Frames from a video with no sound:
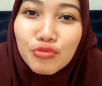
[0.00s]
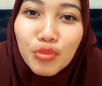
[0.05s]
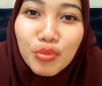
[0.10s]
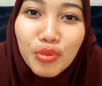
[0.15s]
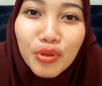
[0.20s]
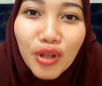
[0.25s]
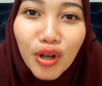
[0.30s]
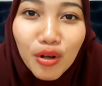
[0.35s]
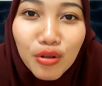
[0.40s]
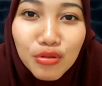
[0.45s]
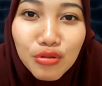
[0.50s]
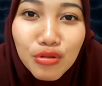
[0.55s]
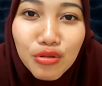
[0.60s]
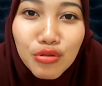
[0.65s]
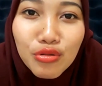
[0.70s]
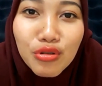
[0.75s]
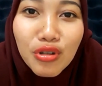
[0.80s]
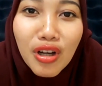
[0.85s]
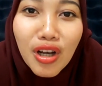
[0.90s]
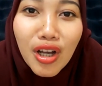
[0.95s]
biar aku tuh
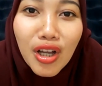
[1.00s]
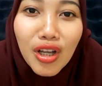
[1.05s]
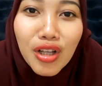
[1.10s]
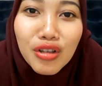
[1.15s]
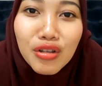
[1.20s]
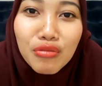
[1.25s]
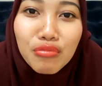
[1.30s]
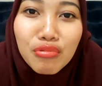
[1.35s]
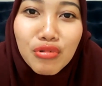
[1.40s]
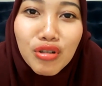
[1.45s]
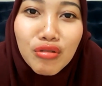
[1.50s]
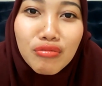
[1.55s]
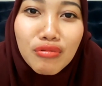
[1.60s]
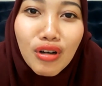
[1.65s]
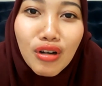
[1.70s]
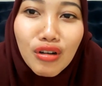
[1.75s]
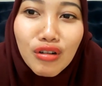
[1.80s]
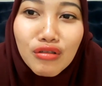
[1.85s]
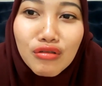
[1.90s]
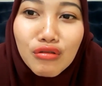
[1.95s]
udah kayak tebel
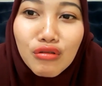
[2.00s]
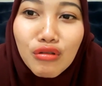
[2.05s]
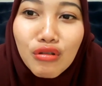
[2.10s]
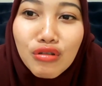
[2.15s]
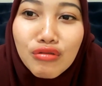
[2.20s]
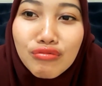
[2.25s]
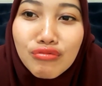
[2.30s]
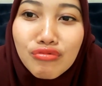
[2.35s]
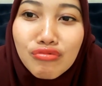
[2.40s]
banget loh